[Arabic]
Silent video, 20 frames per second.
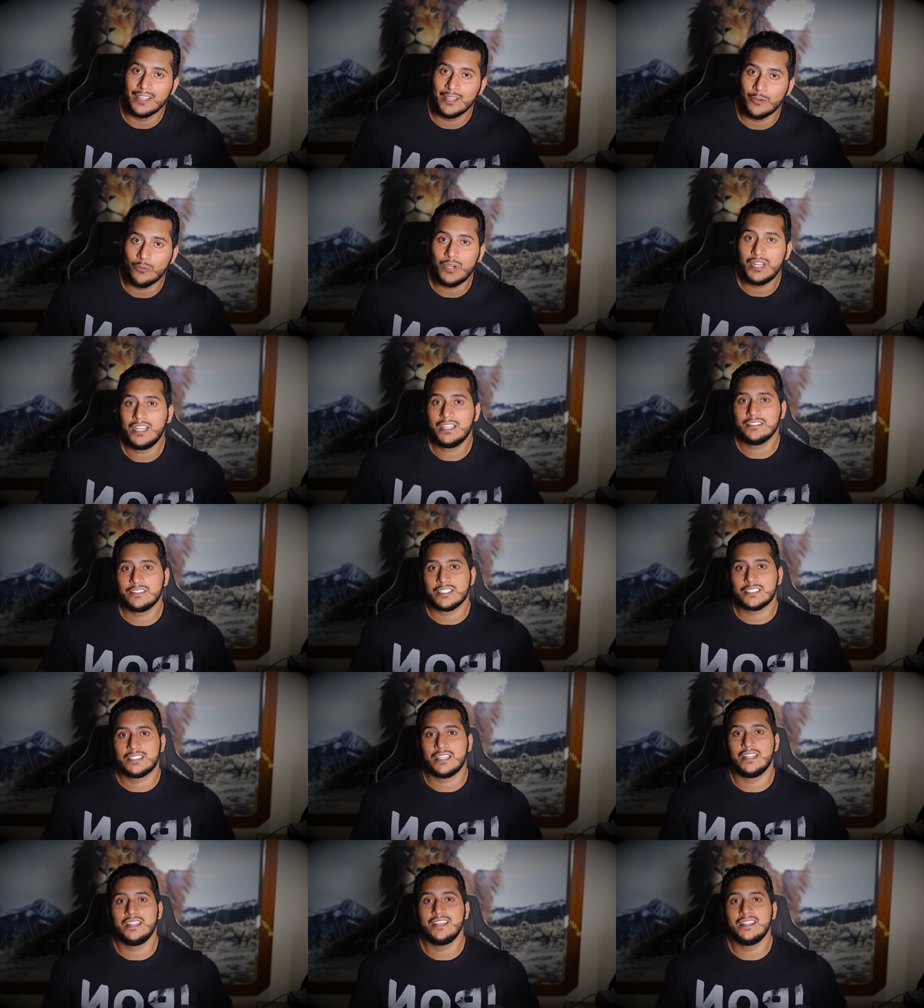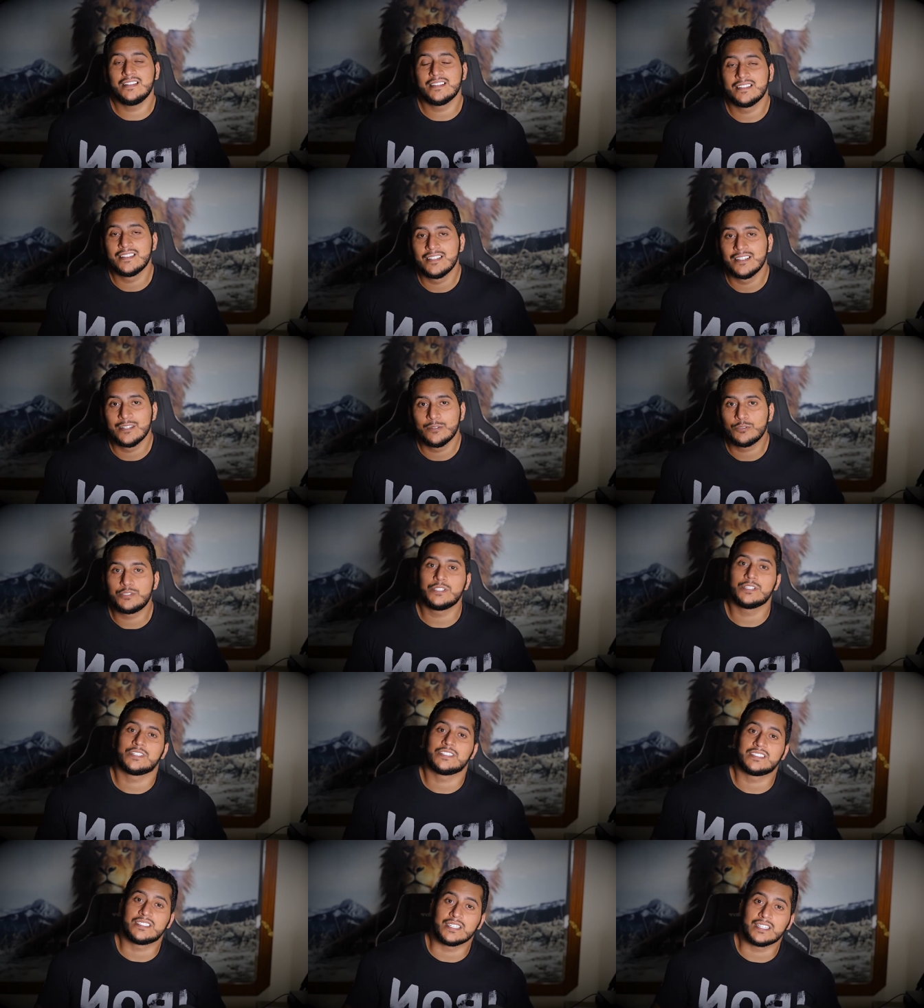ولا عندك دليل وسير
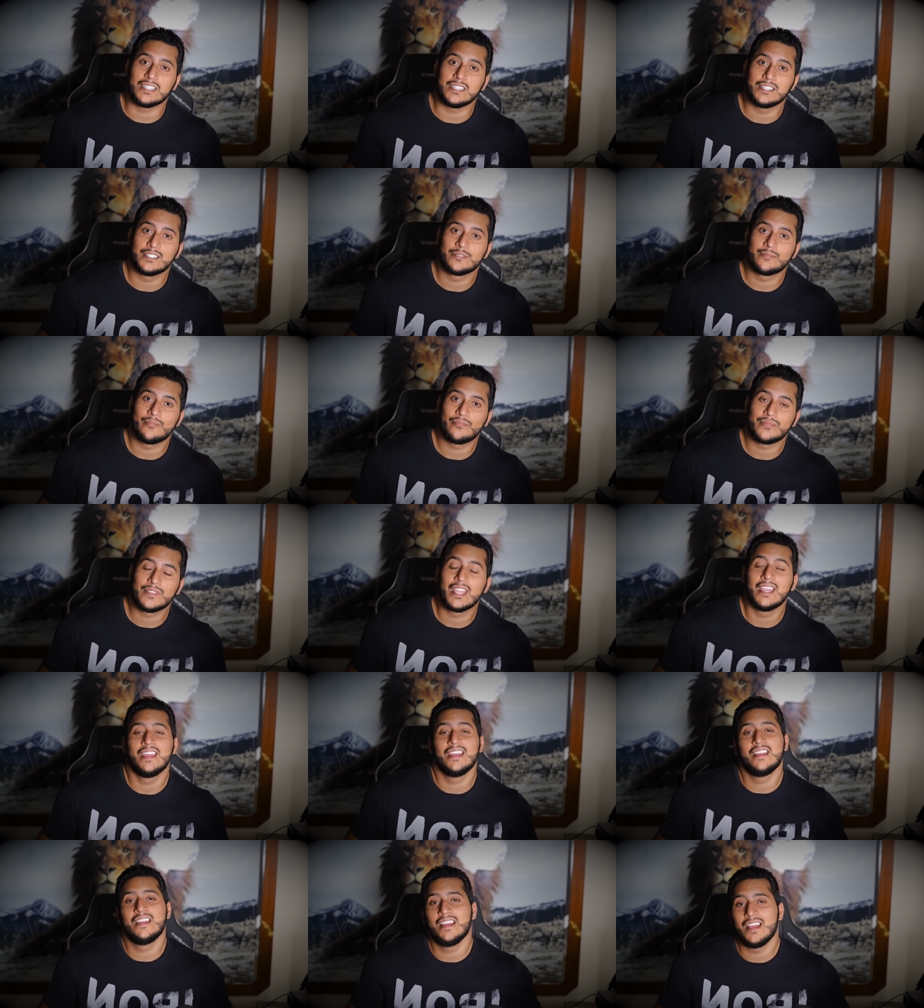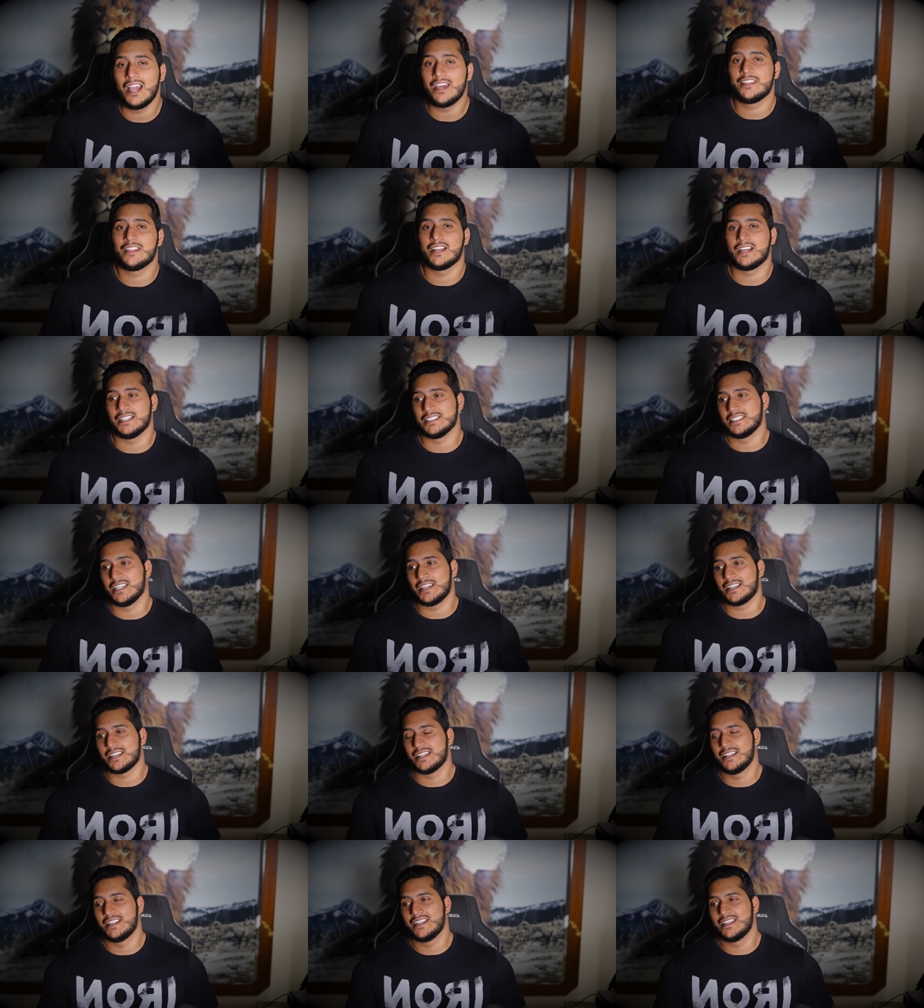اشتكي هذا الغدار